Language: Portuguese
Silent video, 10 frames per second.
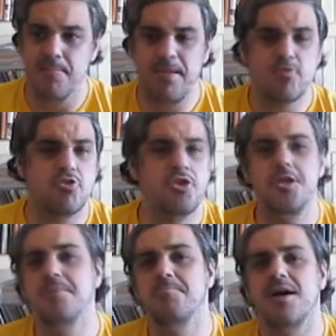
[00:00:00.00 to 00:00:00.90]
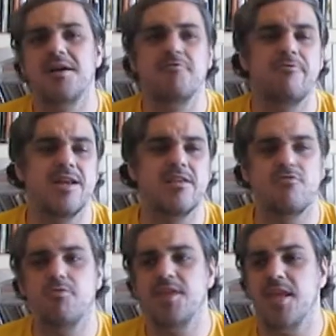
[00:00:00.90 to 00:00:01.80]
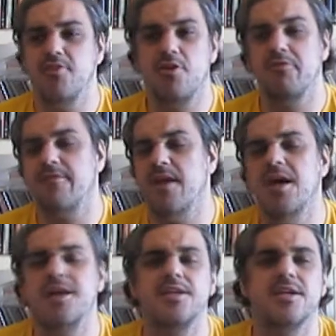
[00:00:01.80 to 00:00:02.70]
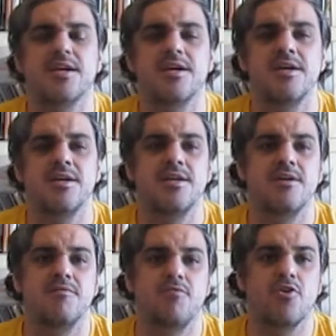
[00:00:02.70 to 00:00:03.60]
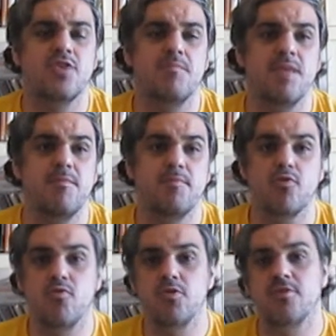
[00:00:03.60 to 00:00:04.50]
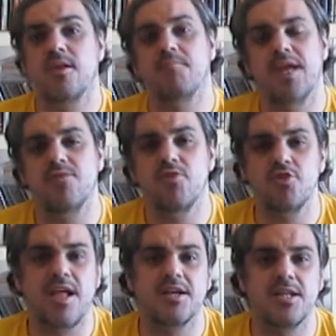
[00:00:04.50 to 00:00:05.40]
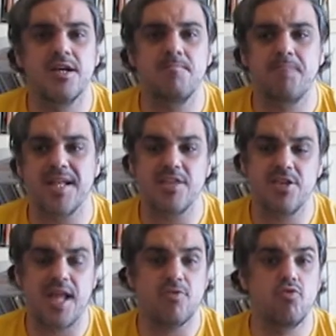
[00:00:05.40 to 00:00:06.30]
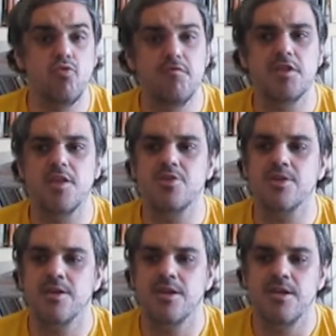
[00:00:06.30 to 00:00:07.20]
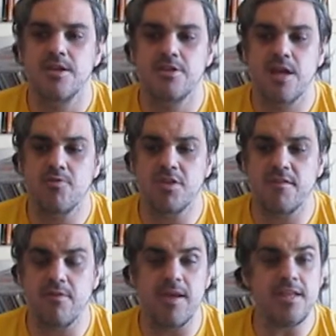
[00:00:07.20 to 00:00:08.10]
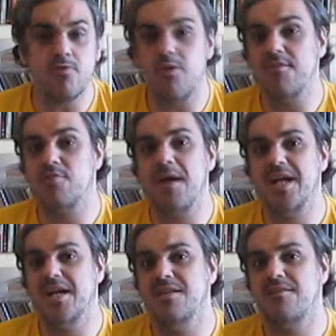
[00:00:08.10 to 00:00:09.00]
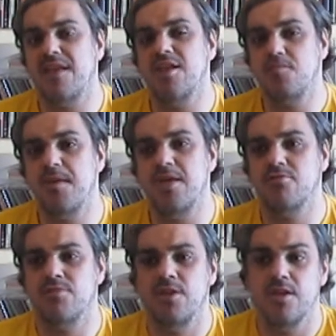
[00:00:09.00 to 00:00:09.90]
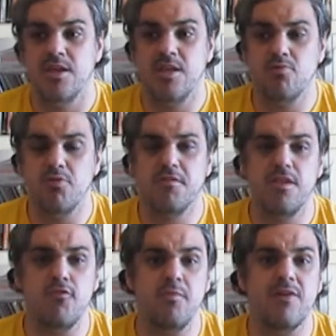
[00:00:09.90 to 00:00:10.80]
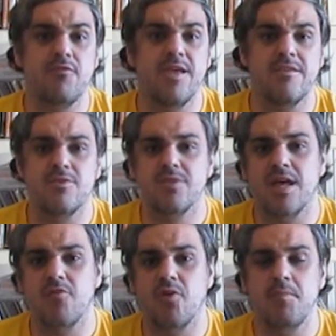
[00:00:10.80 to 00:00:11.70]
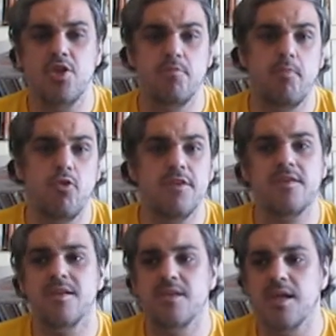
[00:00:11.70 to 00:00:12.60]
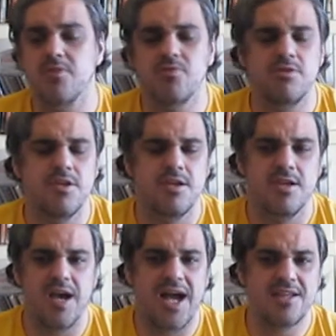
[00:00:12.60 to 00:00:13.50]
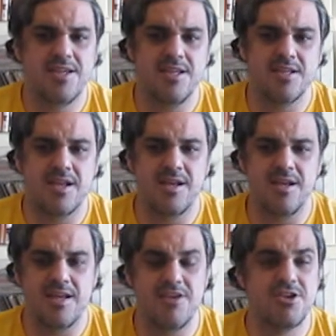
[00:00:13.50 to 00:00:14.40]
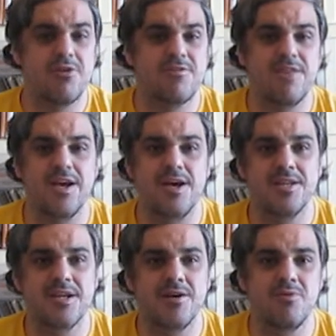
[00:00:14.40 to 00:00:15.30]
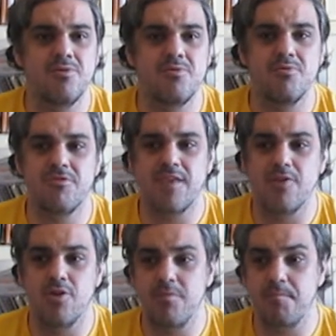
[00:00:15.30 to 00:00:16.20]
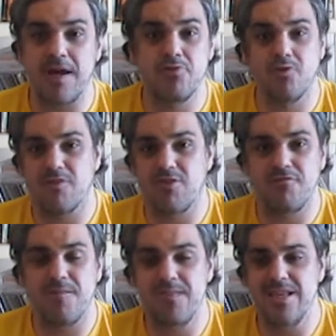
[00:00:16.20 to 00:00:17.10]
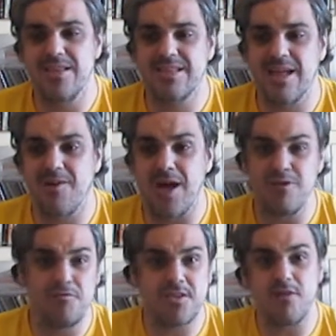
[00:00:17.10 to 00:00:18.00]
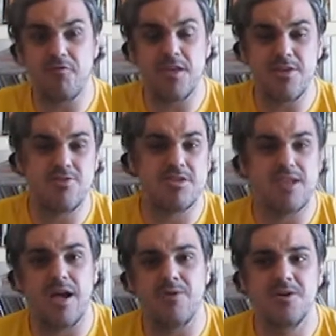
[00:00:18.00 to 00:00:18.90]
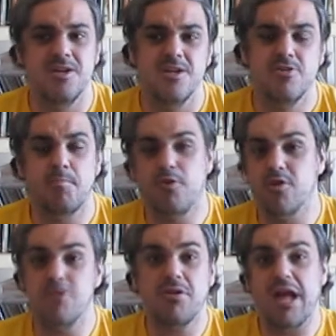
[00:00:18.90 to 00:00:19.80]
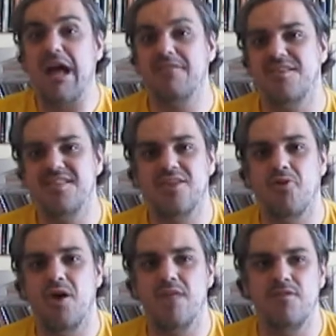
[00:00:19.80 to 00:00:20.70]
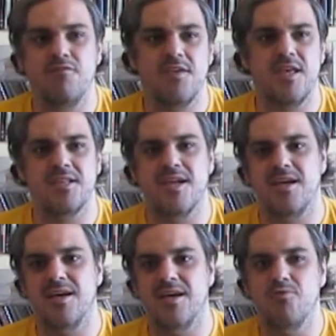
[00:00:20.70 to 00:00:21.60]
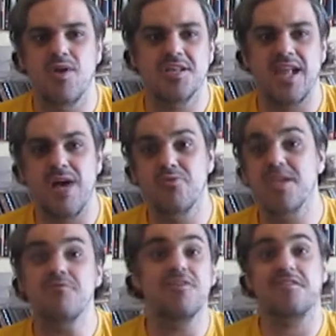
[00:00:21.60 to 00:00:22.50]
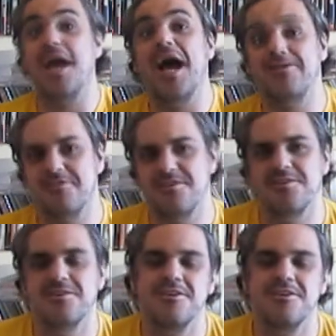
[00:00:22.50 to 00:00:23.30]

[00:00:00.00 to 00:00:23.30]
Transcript: Pendotiba, fala sobre região oceânica, volta e meia me procuram também no Instagram para tirar dúvidas, já aconteceu N coisas bacanas a respeito. Inclusive uma vez eu estava com a minha esposa andando aqui na região oceânica, um senhor me parou com a sua família e tal. Ah, eu vi teu vídeo e tal. Tô procurando casa em Niterói, vim ver na rua tal. O que, que você acha?